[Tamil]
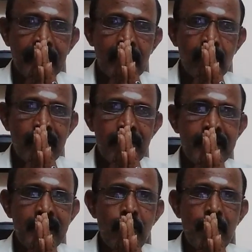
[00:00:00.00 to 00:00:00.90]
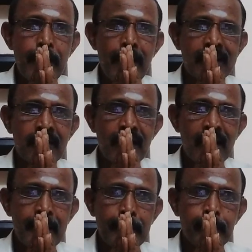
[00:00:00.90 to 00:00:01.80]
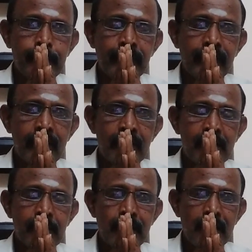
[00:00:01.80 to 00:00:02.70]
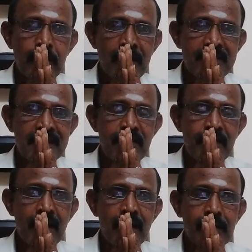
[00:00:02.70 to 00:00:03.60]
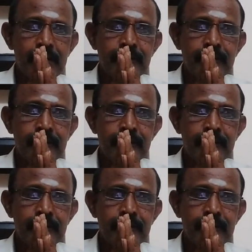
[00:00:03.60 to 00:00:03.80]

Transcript: என்னுடைய வீடியோவை பார்த்தவர்கள் மற்றும் ரசித்தவர்கள்